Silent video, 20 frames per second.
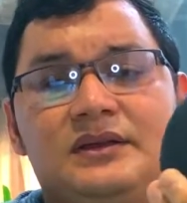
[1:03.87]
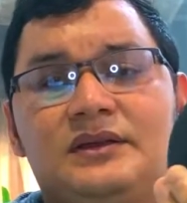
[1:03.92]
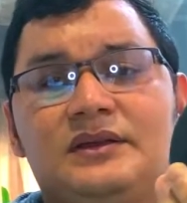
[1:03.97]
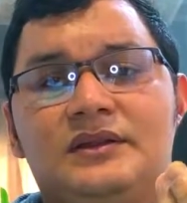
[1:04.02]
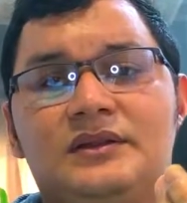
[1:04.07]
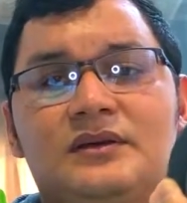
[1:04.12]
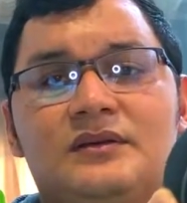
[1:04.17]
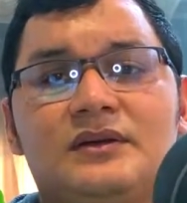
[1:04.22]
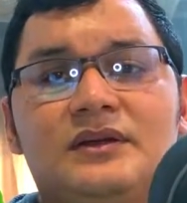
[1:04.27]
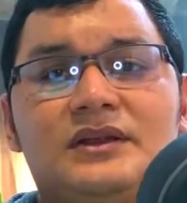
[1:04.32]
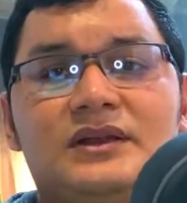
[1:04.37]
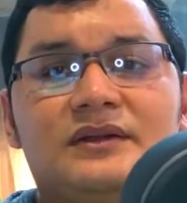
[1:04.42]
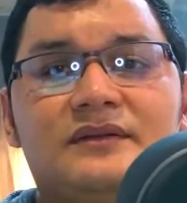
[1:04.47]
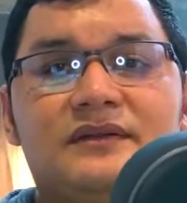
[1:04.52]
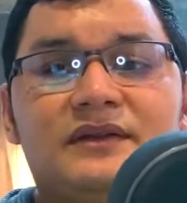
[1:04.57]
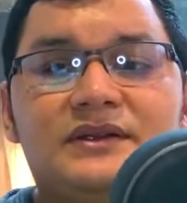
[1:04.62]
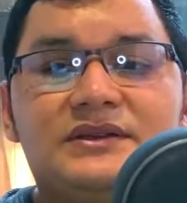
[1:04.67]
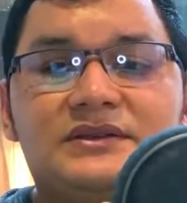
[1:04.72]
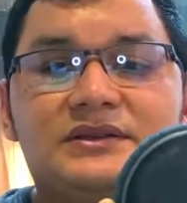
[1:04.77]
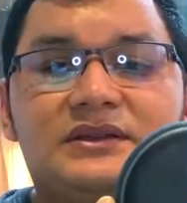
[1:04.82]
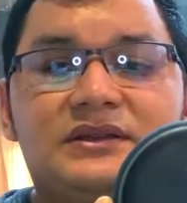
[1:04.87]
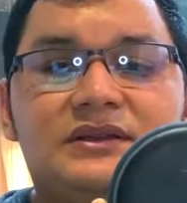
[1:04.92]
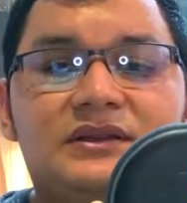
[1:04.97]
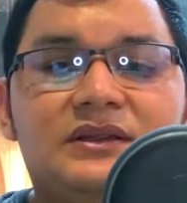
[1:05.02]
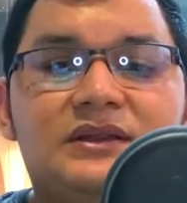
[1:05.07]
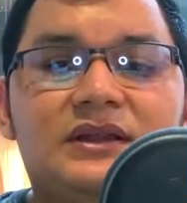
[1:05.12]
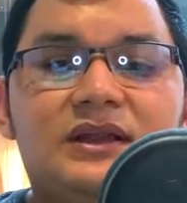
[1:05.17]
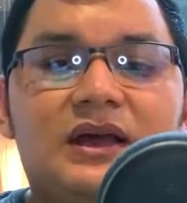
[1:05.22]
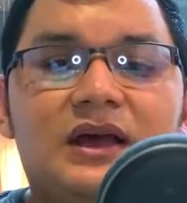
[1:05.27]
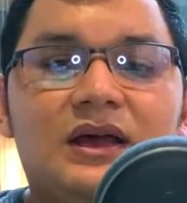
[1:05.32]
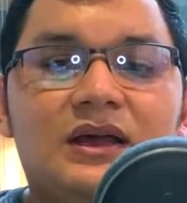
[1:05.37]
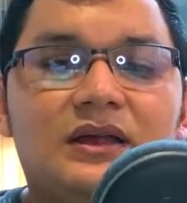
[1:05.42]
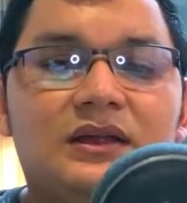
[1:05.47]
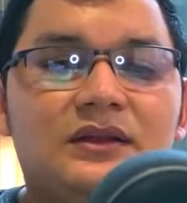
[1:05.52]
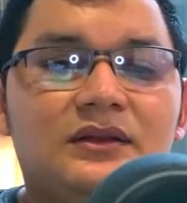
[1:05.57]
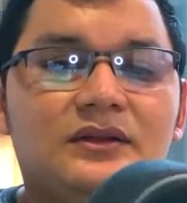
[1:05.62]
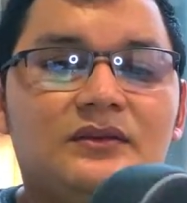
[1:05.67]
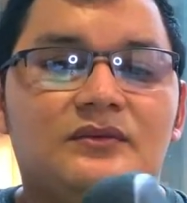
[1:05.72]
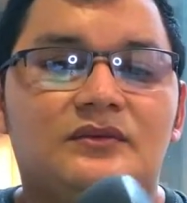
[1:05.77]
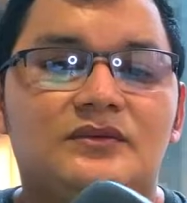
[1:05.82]
então através da,
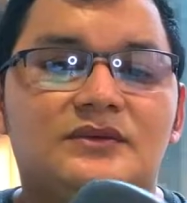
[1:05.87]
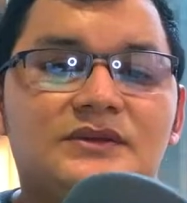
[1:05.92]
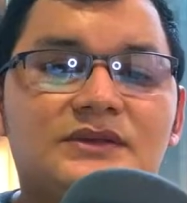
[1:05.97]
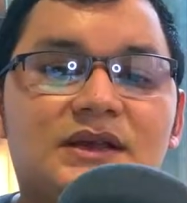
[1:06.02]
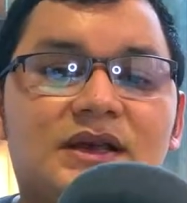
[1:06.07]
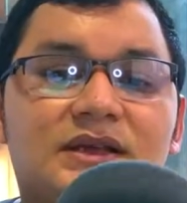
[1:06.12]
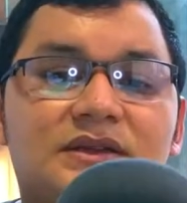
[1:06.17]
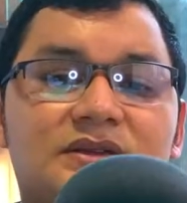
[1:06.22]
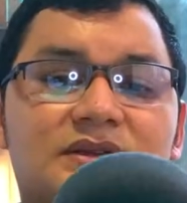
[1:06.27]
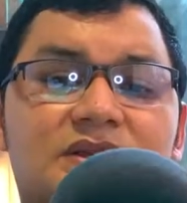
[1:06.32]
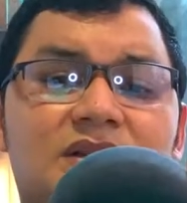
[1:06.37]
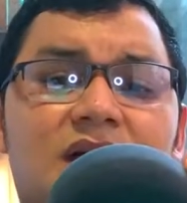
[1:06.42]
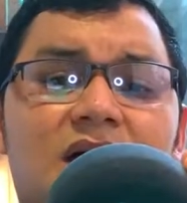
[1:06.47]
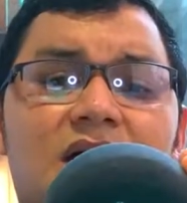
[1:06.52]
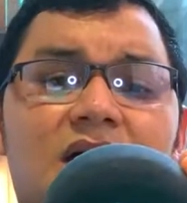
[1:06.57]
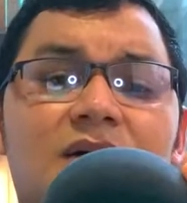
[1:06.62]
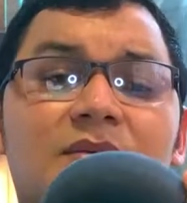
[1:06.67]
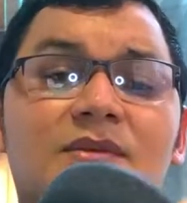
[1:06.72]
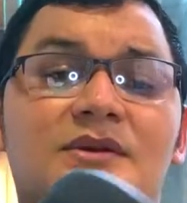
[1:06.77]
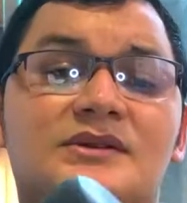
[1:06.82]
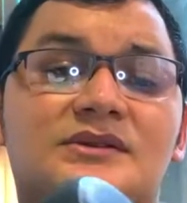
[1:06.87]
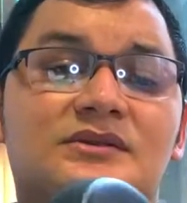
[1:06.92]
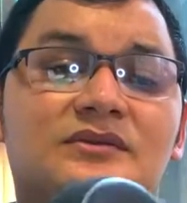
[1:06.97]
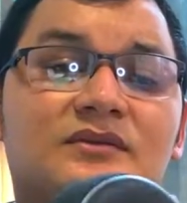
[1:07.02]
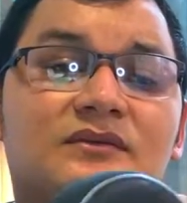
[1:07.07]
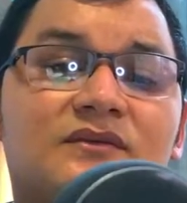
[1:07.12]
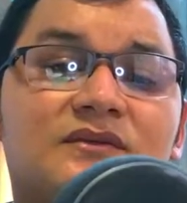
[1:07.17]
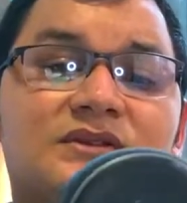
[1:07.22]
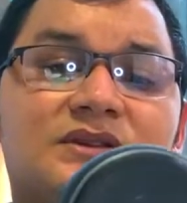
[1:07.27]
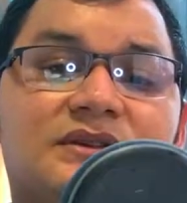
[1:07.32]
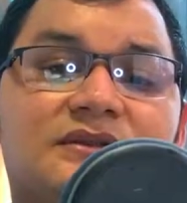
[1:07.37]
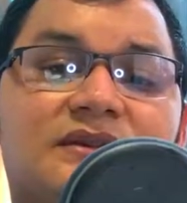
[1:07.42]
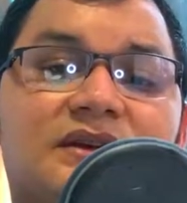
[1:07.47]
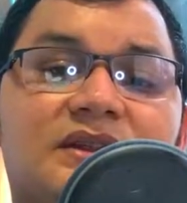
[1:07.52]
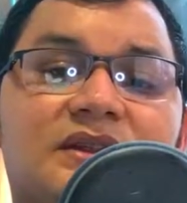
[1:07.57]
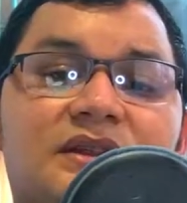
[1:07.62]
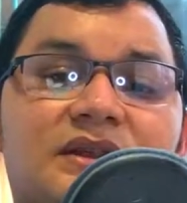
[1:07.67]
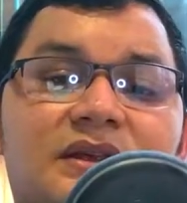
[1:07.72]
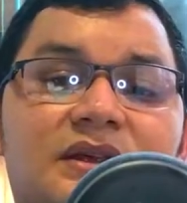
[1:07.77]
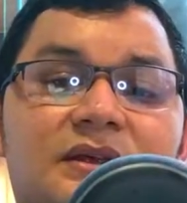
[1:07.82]
do site da Amazon você
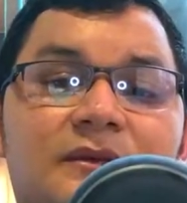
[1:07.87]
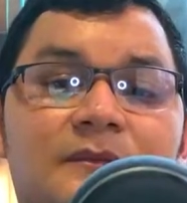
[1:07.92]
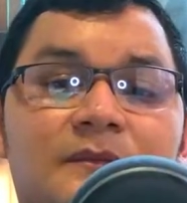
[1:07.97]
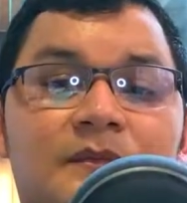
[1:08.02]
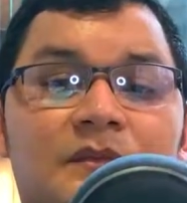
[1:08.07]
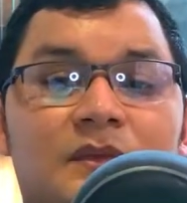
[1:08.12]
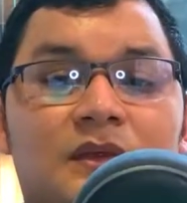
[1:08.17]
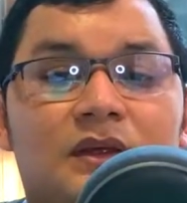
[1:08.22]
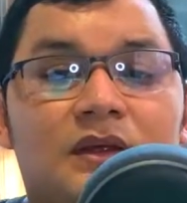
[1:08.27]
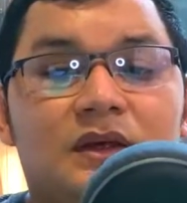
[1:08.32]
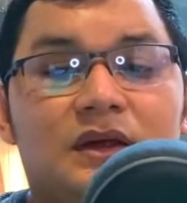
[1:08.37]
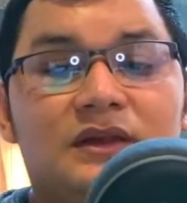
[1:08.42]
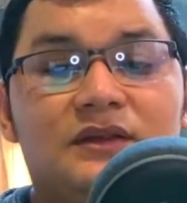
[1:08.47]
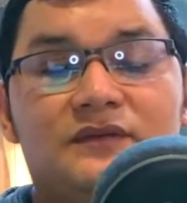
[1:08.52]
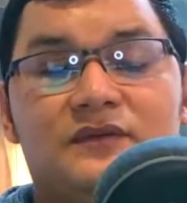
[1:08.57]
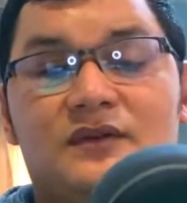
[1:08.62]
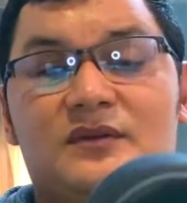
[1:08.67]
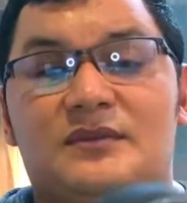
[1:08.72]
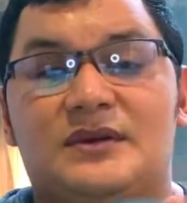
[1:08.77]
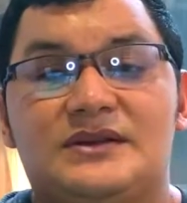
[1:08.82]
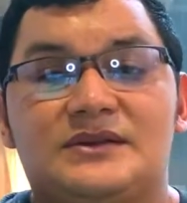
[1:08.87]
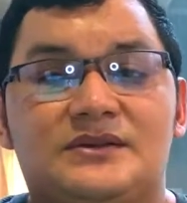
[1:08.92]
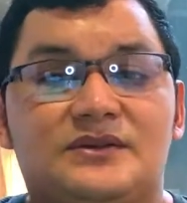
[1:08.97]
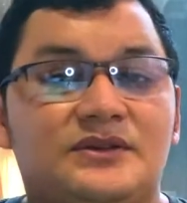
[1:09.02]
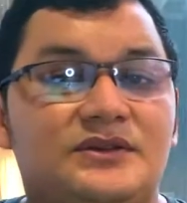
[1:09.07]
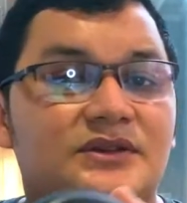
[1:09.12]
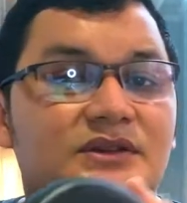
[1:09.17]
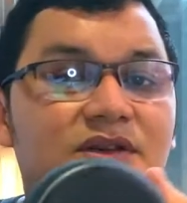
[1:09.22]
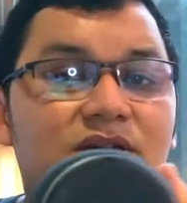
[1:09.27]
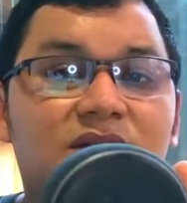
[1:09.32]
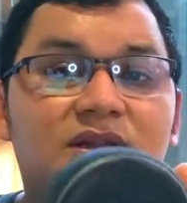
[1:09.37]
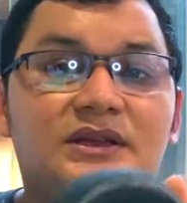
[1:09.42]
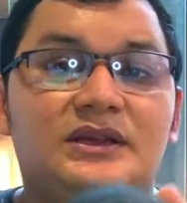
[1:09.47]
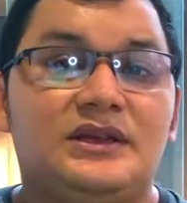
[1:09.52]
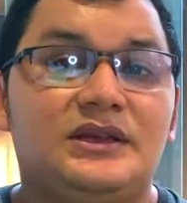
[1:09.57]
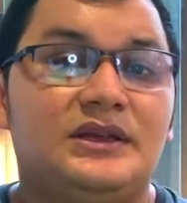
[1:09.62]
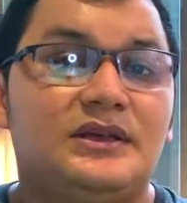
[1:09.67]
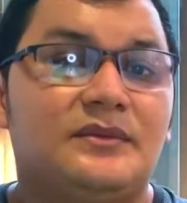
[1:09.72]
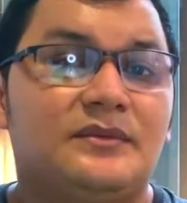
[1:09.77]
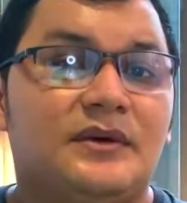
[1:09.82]
vai ter as informações de
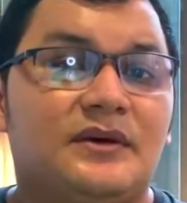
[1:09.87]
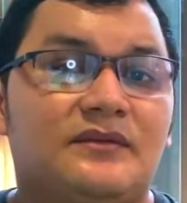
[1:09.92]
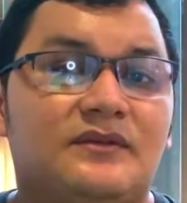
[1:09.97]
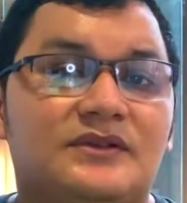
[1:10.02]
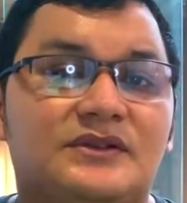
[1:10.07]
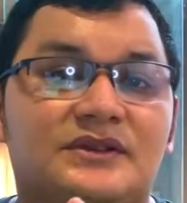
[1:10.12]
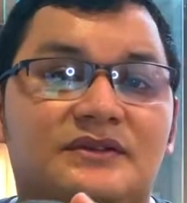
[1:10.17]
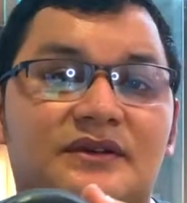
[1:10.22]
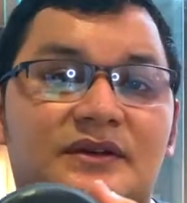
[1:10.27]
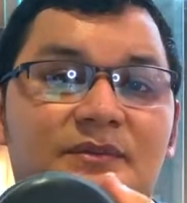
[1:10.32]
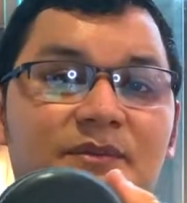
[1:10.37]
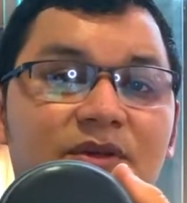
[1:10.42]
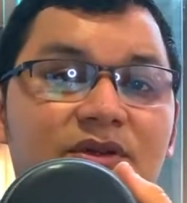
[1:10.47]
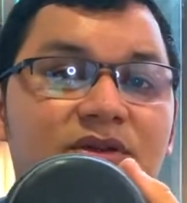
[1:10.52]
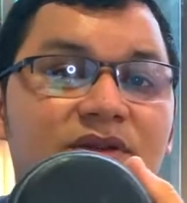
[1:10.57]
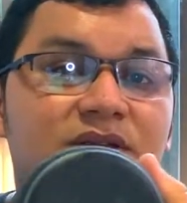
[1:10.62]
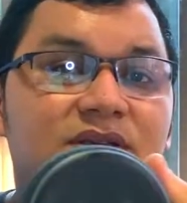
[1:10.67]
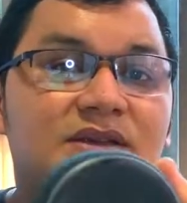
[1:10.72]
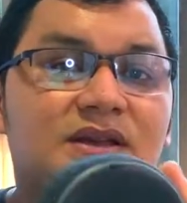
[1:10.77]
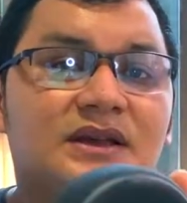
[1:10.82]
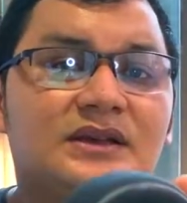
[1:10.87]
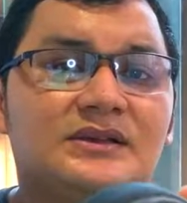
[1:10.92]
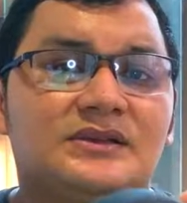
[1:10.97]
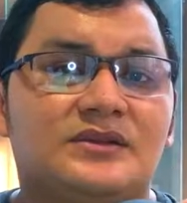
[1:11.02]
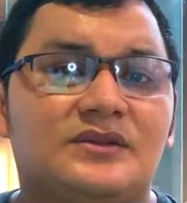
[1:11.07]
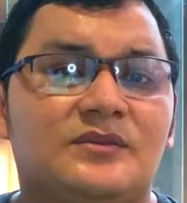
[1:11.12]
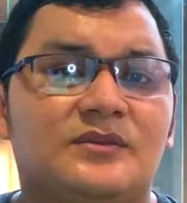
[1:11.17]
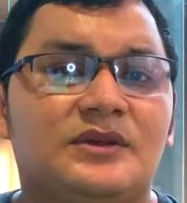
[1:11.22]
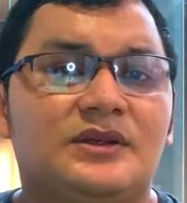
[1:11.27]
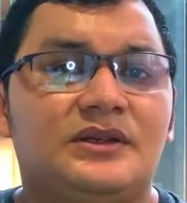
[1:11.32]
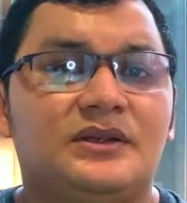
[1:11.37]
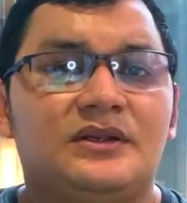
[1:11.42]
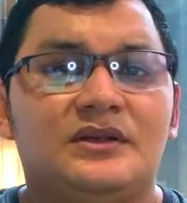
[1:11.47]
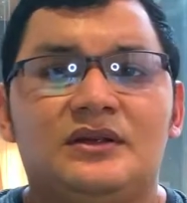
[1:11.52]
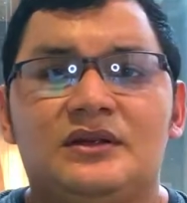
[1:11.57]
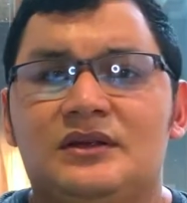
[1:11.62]
clima, você vai pesquisar sobre